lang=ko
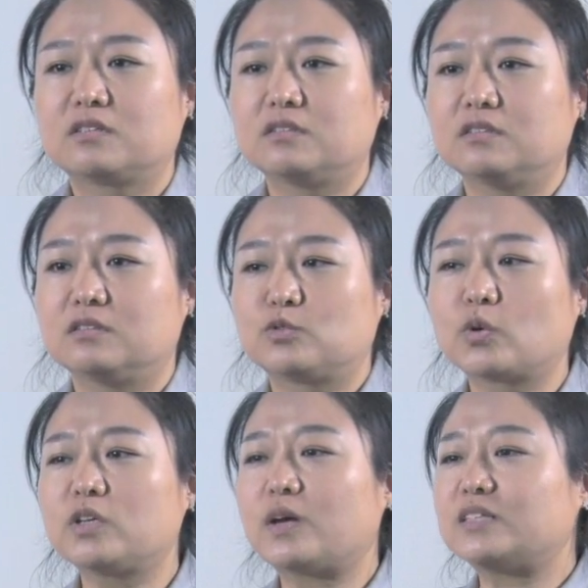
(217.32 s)
그
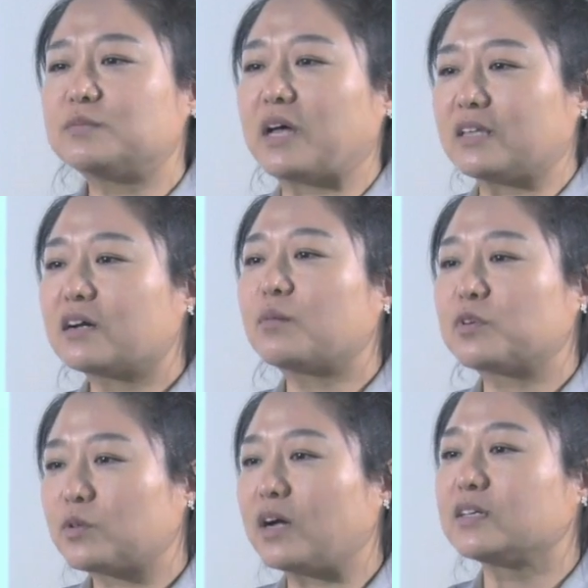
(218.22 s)
좋기도 하지만
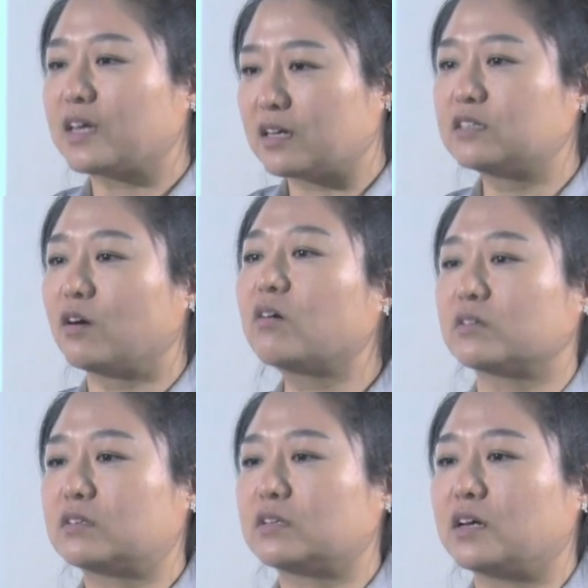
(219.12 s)
안타깝기도 한 게 그런
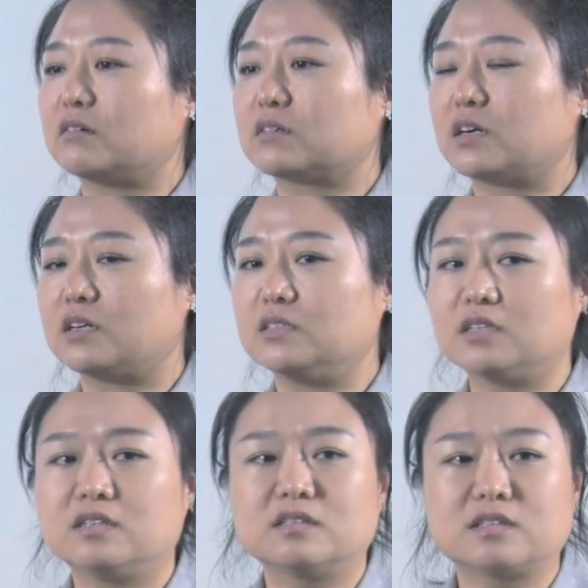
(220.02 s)
것들이에요. 그러니까
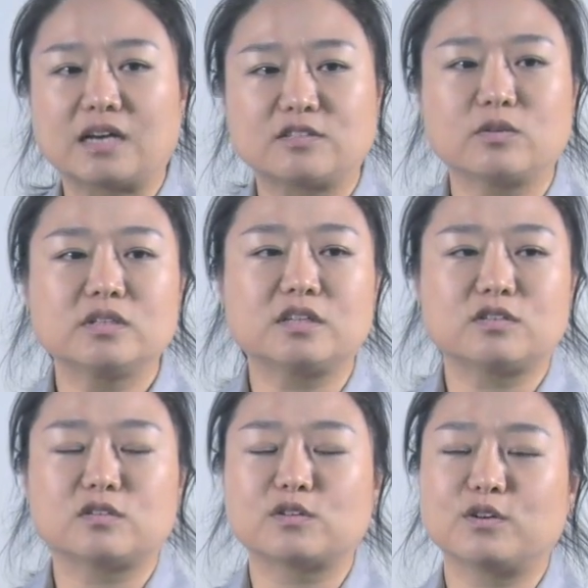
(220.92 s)
이제는 다 성인이
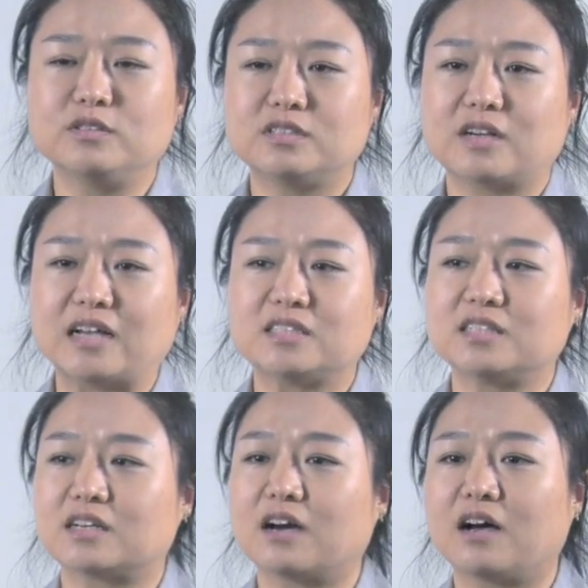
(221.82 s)
되셔서 현실을
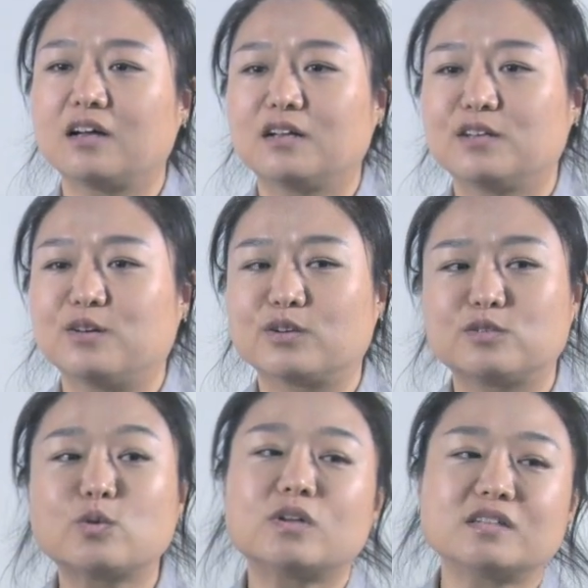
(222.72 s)
아시니까,
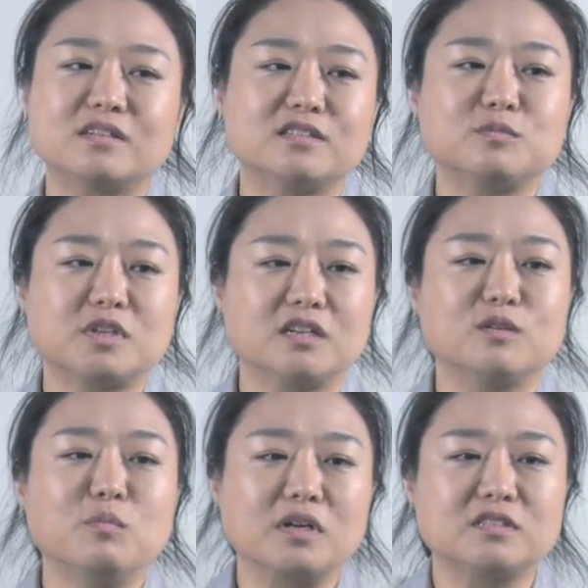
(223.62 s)
여기 초등학생 있으면 제가
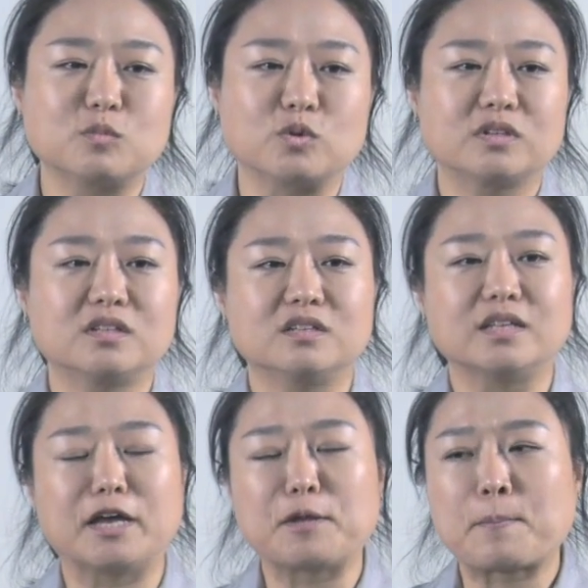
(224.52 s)
이런 말씀 못
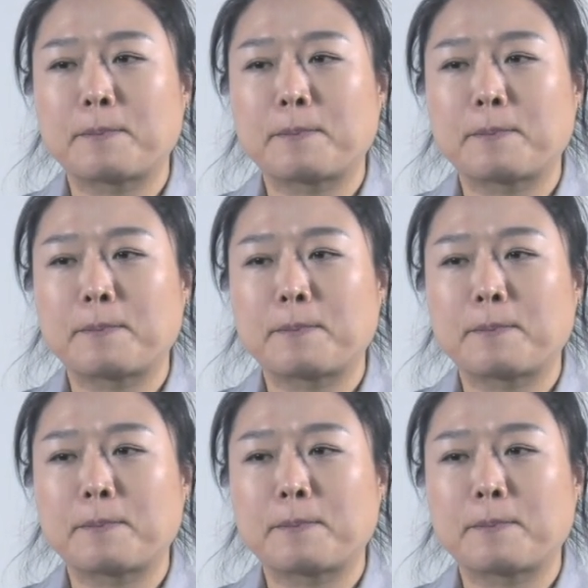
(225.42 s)
드리는데